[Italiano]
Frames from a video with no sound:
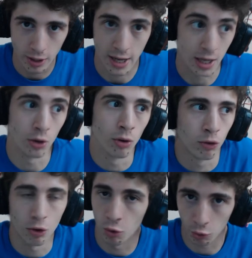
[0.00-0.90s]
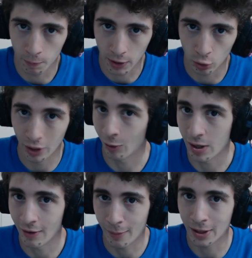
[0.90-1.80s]
e io non sono un doppiatore,
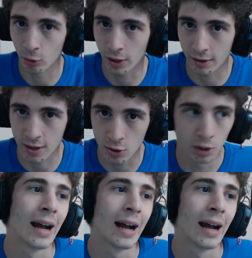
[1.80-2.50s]
quindi è veramente un casino.